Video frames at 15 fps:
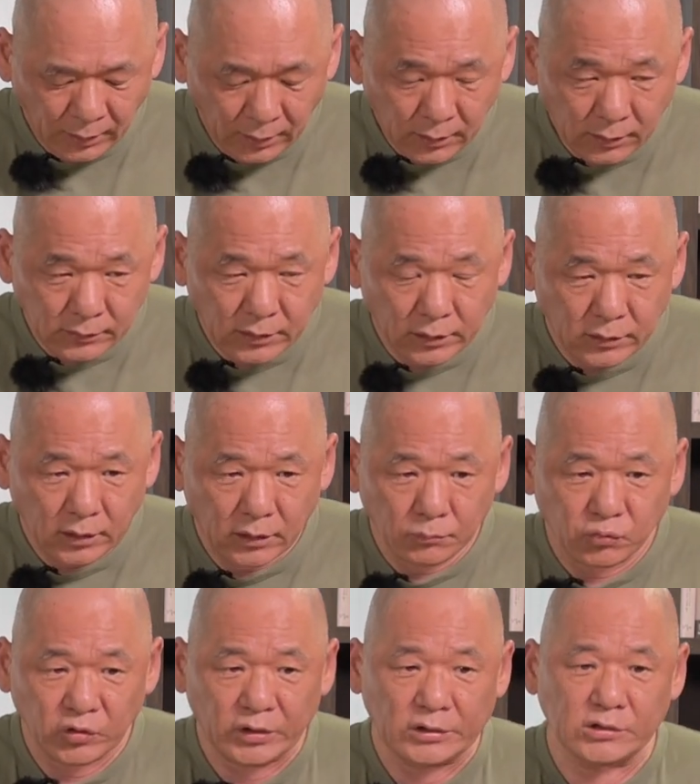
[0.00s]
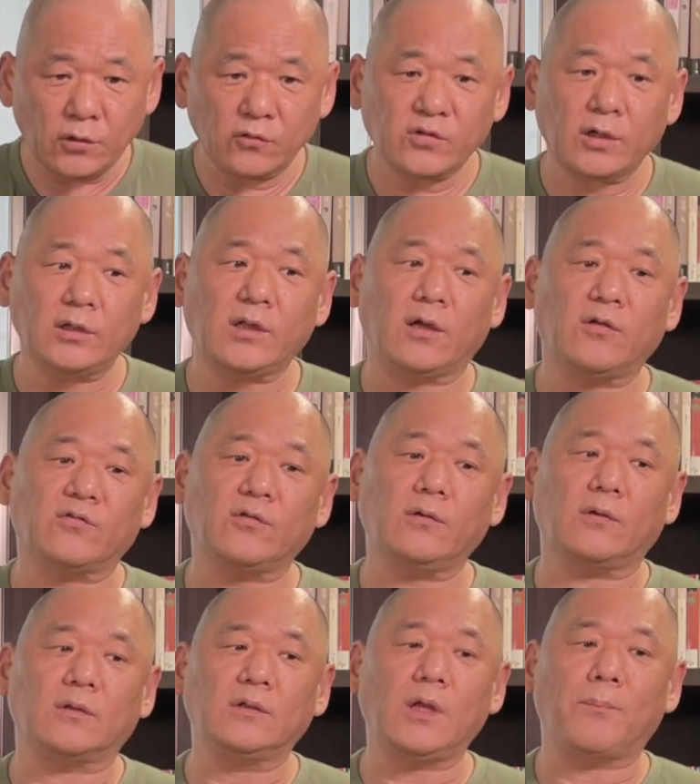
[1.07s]
근데 이제 이 무인정서에
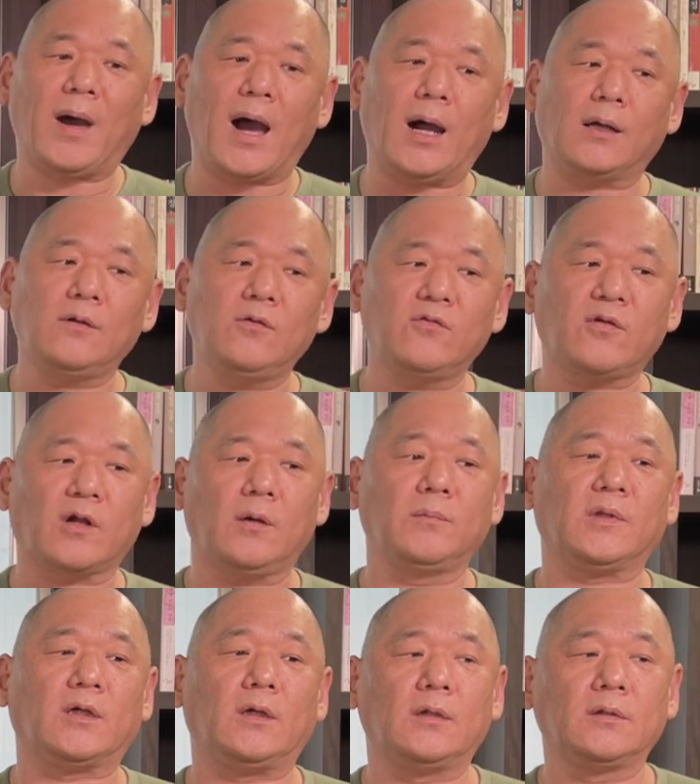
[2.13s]
대해서 이제 많은 사람들,